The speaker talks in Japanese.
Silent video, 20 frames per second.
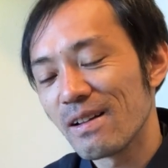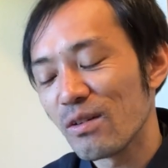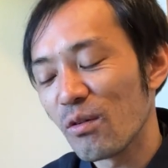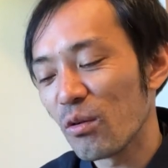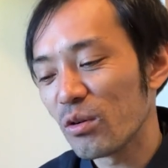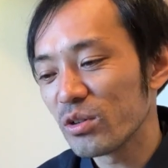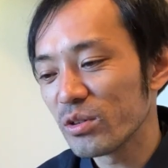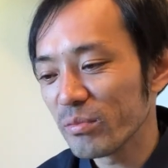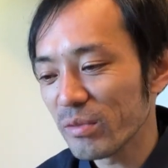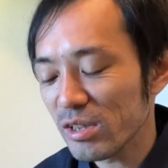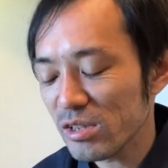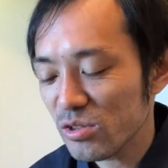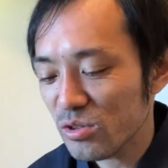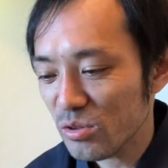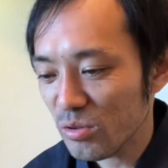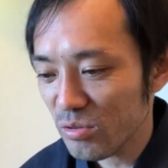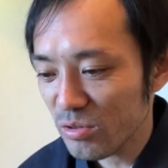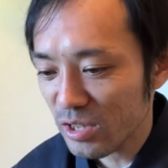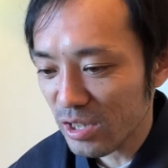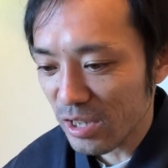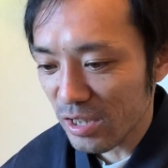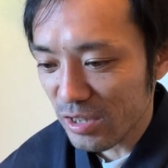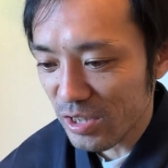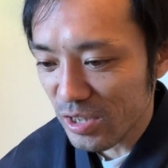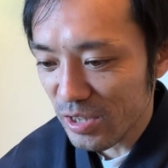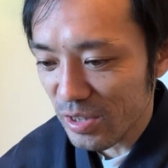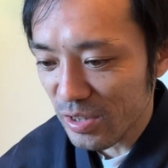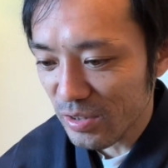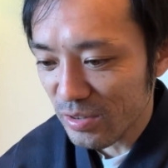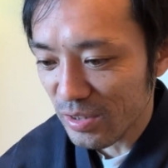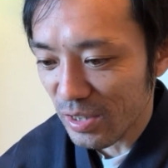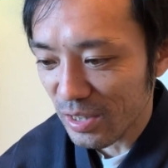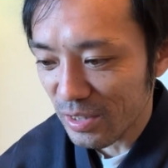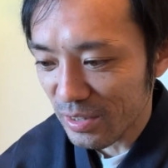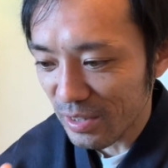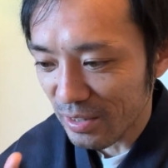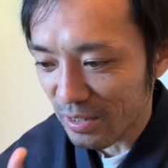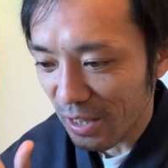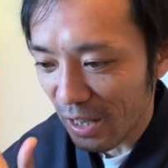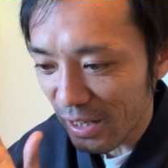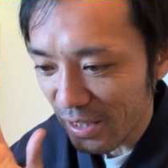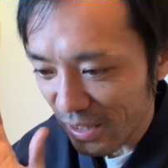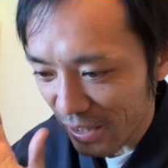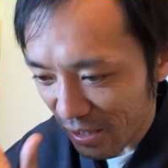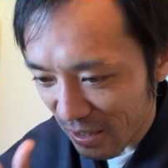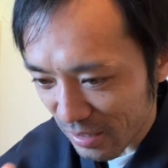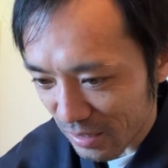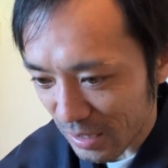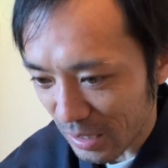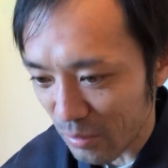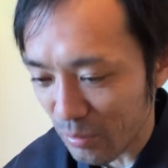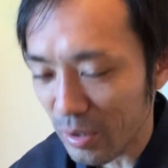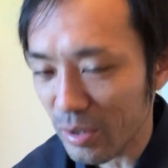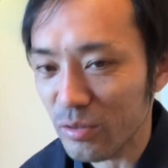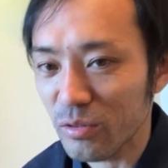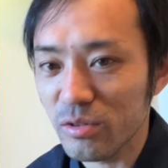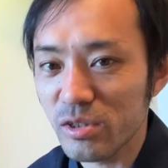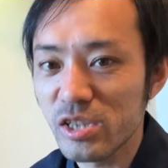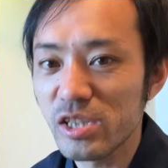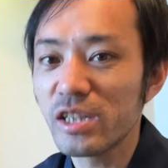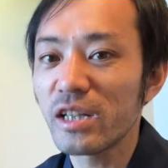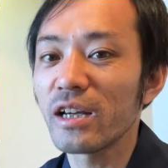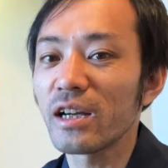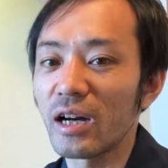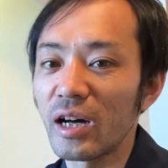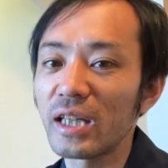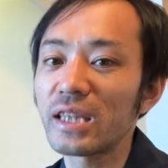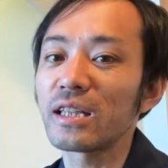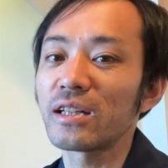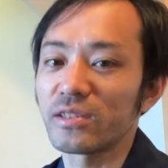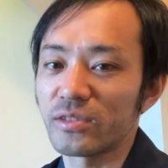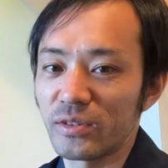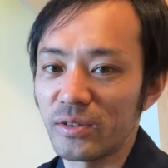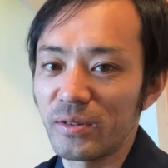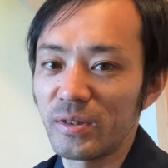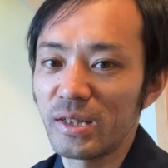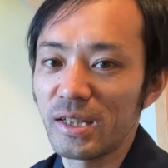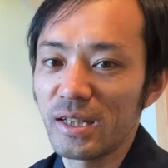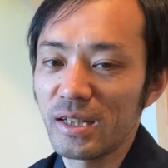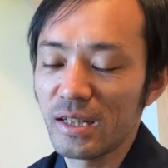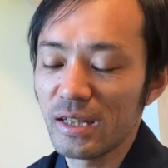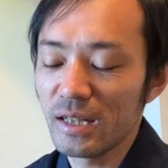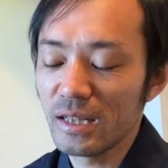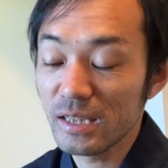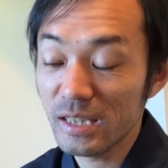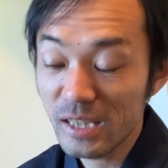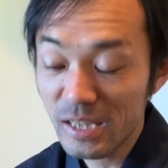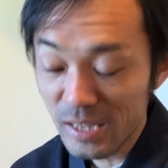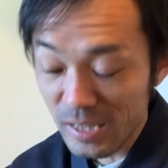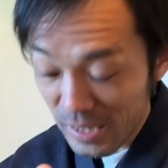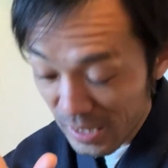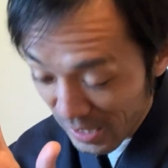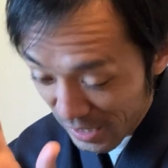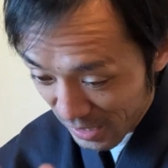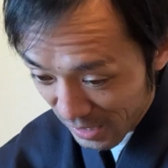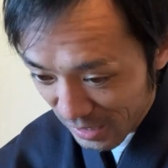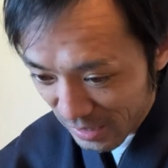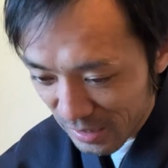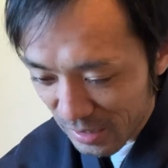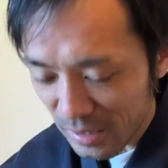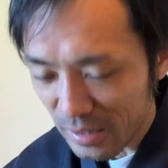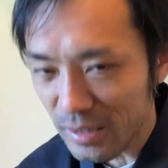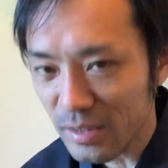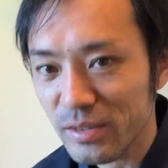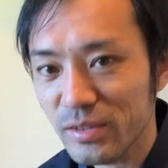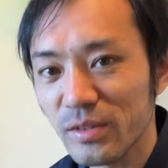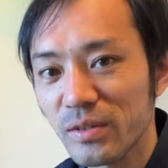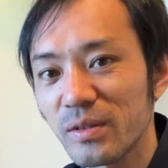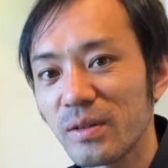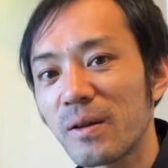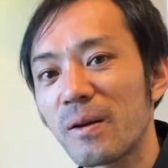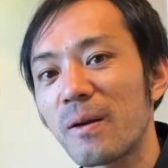億万長者シリーズで一体何があったのかと事件があったんですよ事件があったんですよ